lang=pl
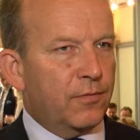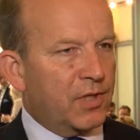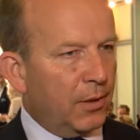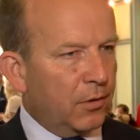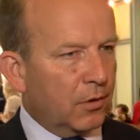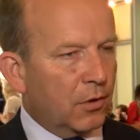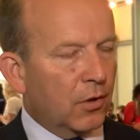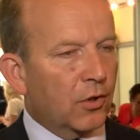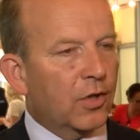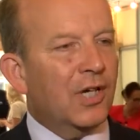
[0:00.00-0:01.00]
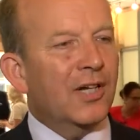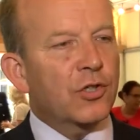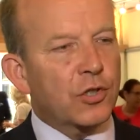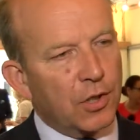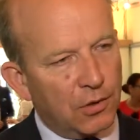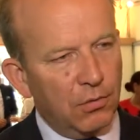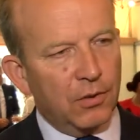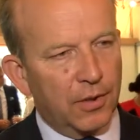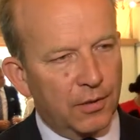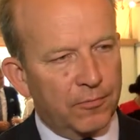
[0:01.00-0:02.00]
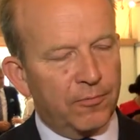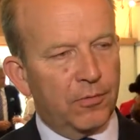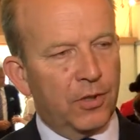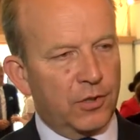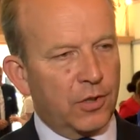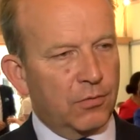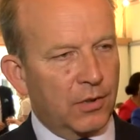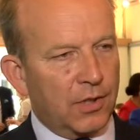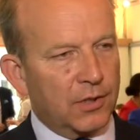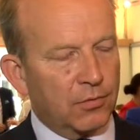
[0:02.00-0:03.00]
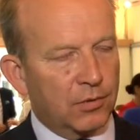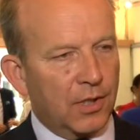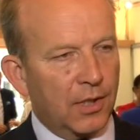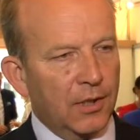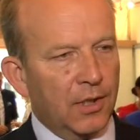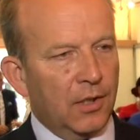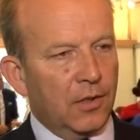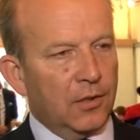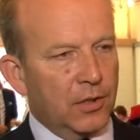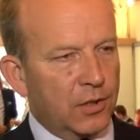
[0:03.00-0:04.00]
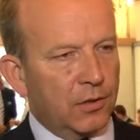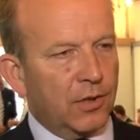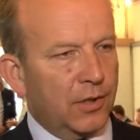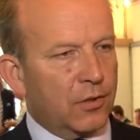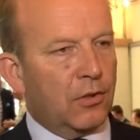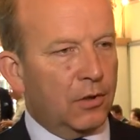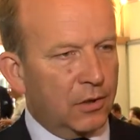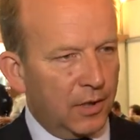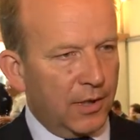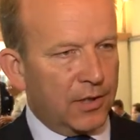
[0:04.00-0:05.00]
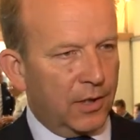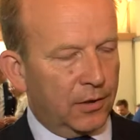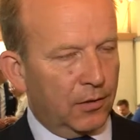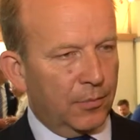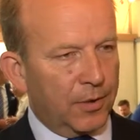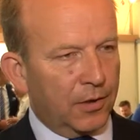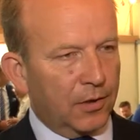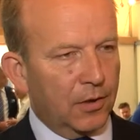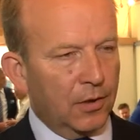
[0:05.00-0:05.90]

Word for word: całej onkologii, ale szczególnie w leczeniu raka słodka istotna jest koordynacja tej opieki.